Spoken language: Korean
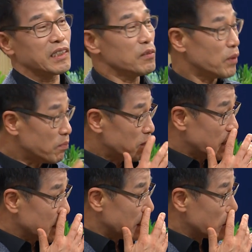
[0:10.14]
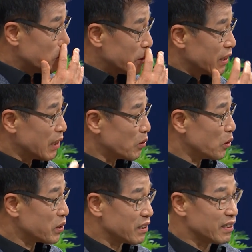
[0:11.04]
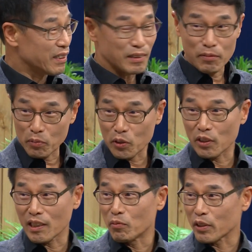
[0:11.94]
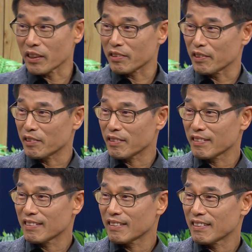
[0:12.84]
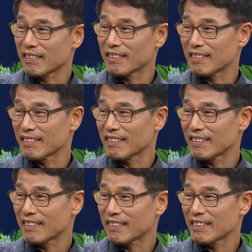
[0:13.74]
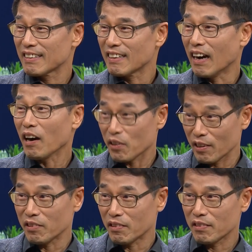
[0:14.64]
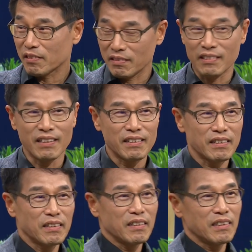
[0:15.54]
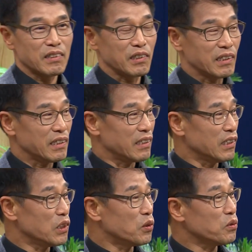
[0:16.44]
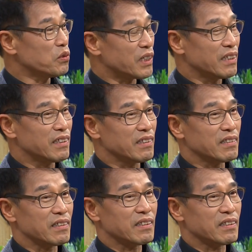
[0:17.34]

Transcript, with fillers: 7번 방의 선물이라고 혹시 아, 보셨나 모르겠어요? 저희 작가님이랑 친합니다. 아, 그래요? 네. 예. 그 이용구라는